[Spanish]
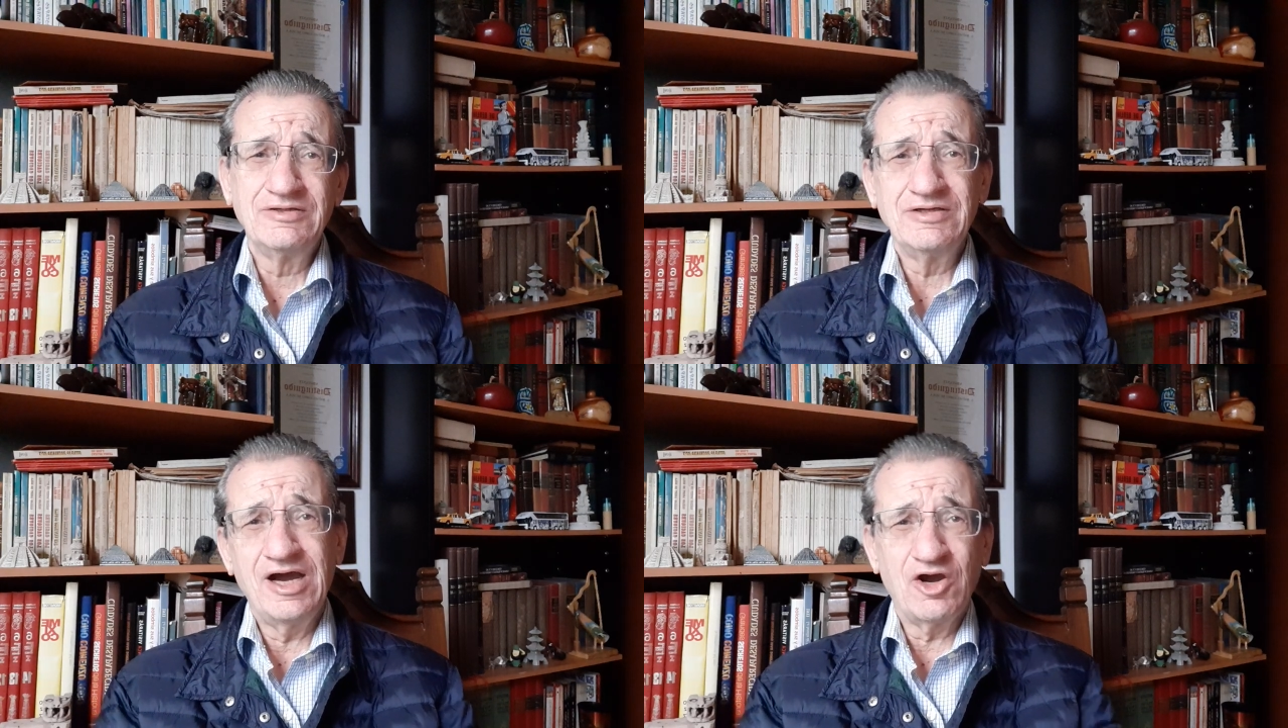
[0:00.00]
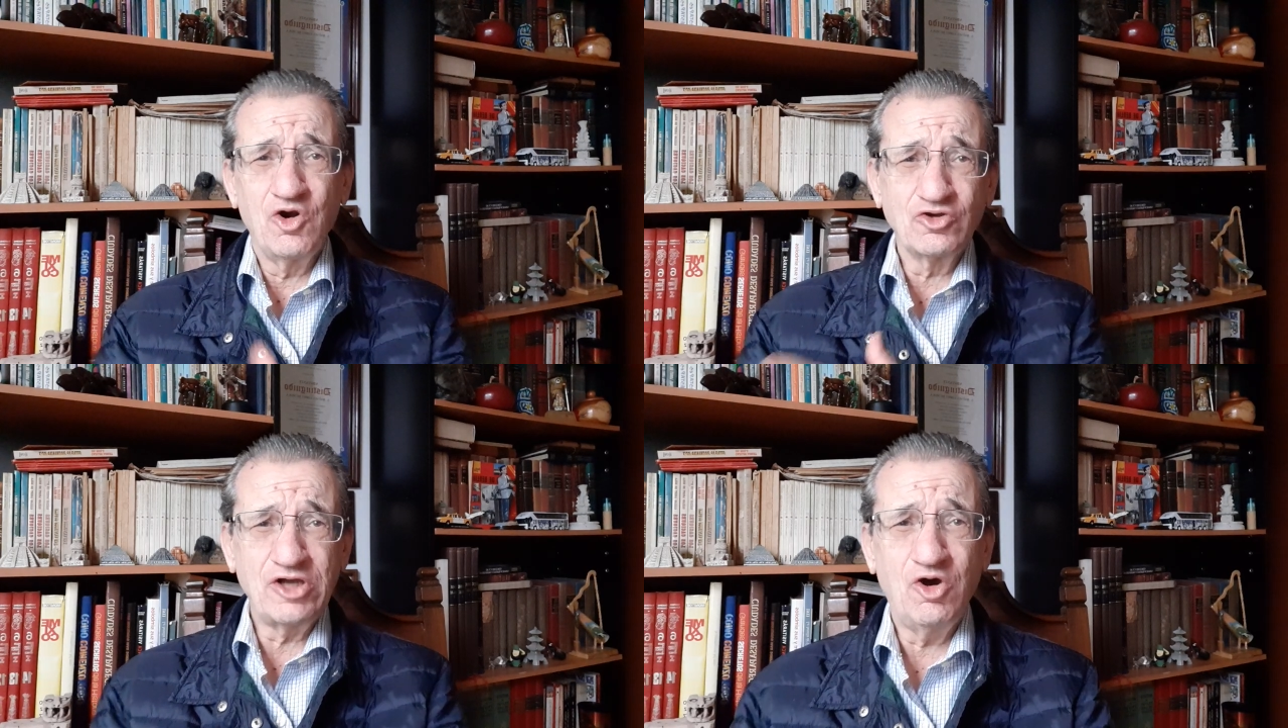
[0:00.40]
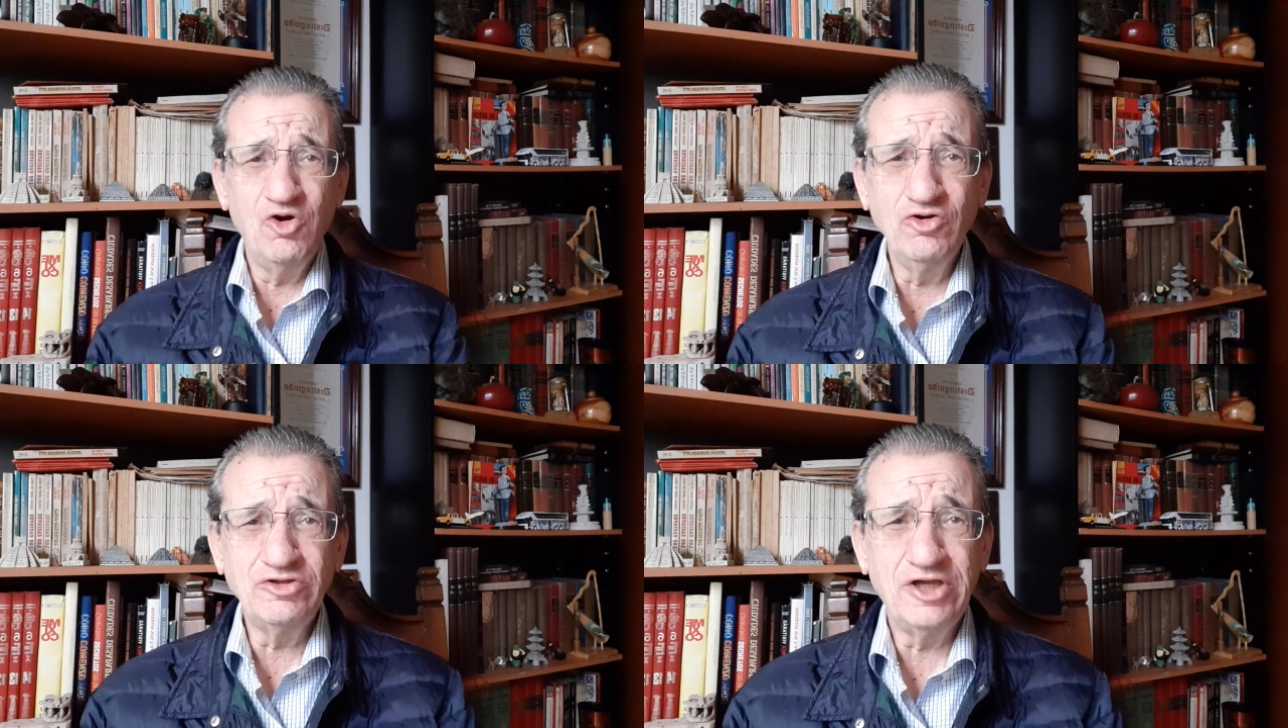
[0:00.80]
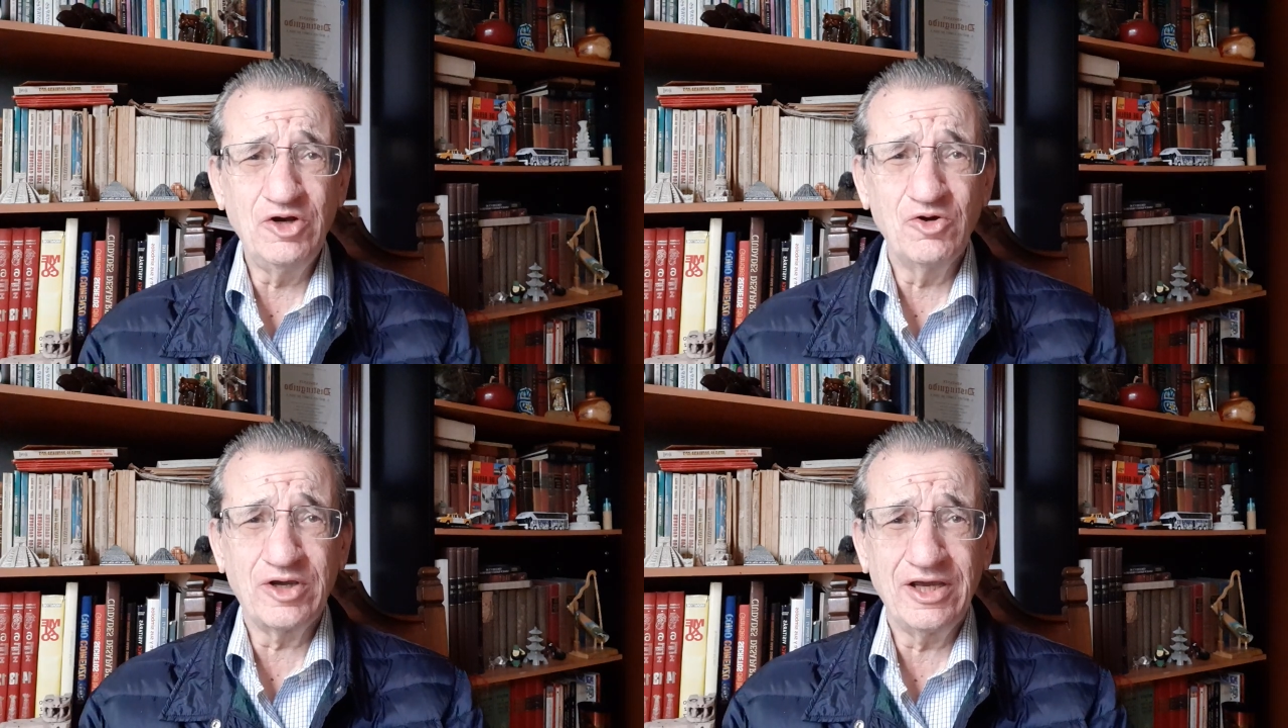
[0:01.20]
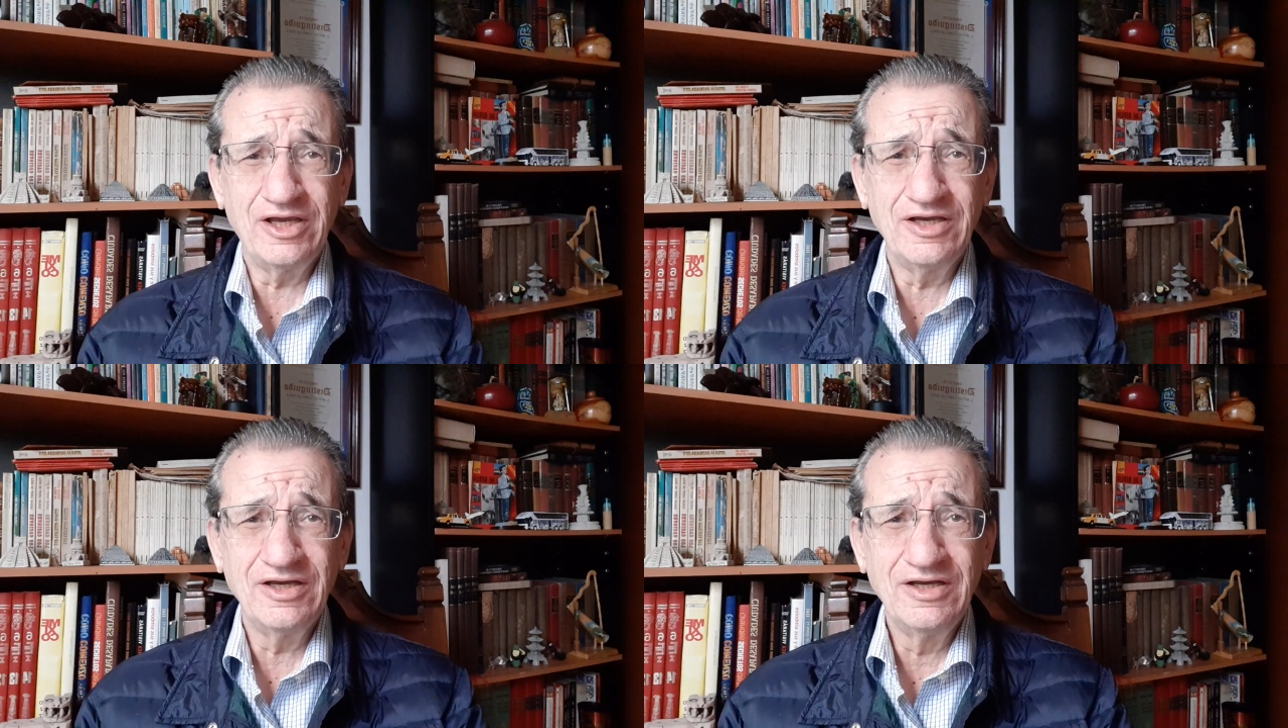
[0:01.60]
eh, anglosajón, sino
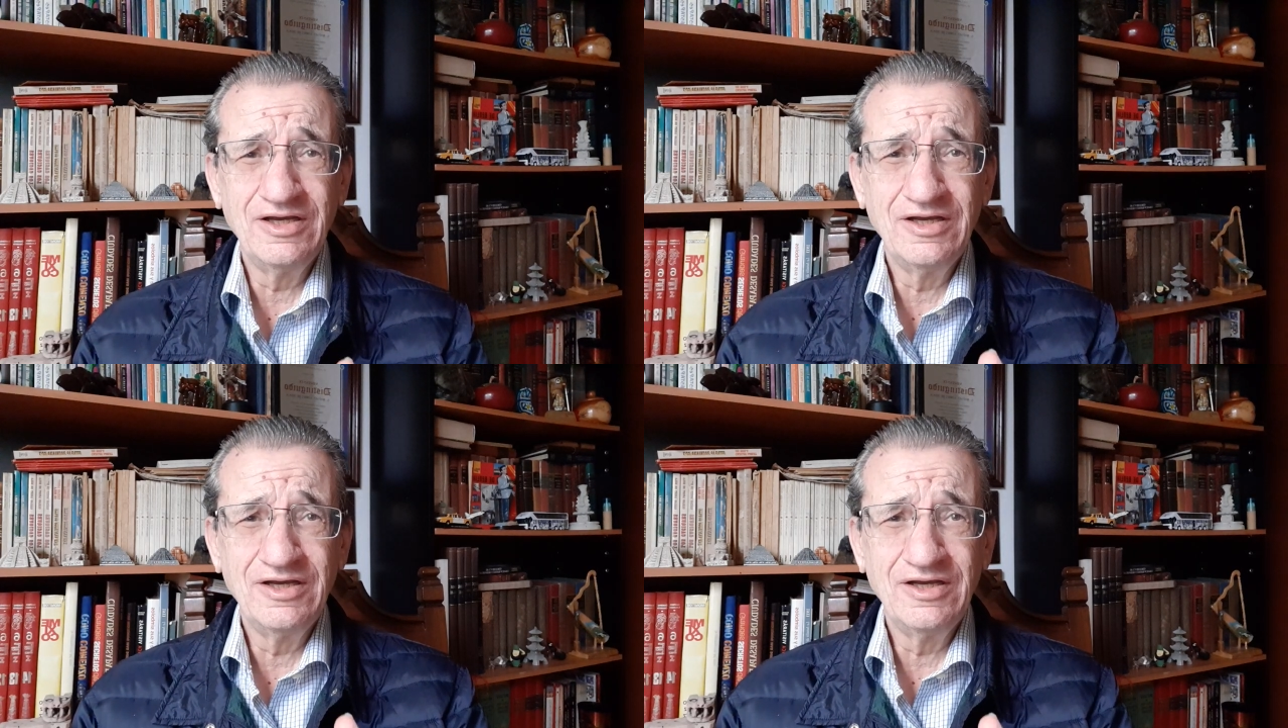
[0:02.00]
que